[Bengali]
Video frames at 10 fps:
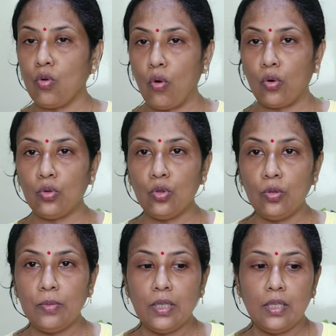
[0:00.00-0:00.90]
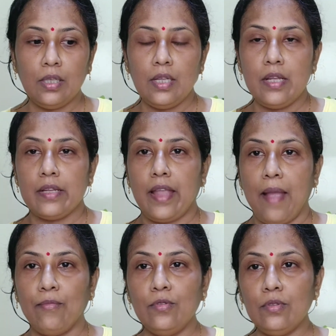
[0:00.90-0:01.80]
গরম
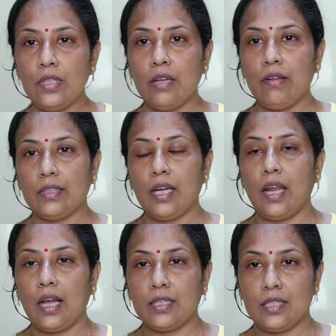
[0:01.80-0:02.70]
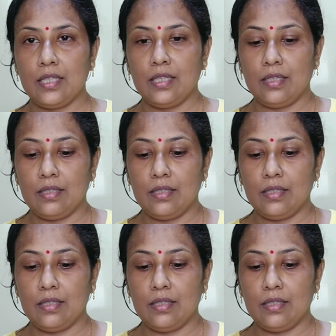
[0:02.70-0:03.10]
কেমন যেন একটা লাগছে